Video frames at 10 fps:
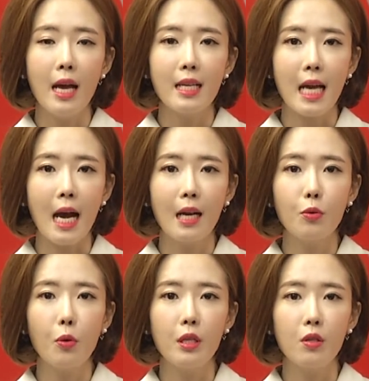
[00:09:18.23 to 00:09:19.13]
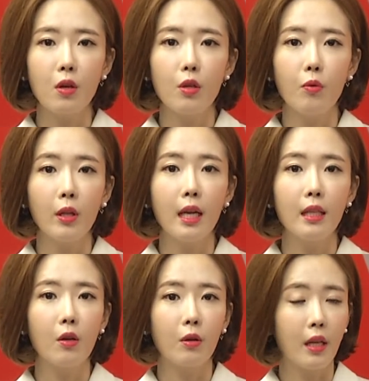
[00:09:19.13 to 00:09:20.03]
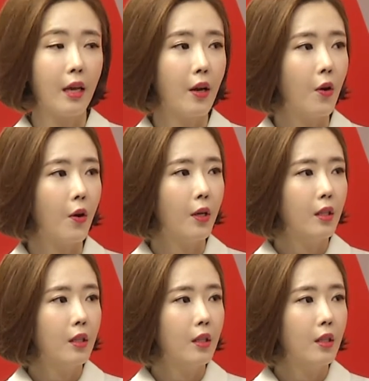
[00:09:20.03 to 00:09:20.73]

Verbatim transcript: 장소 이전을 원하는 건데요.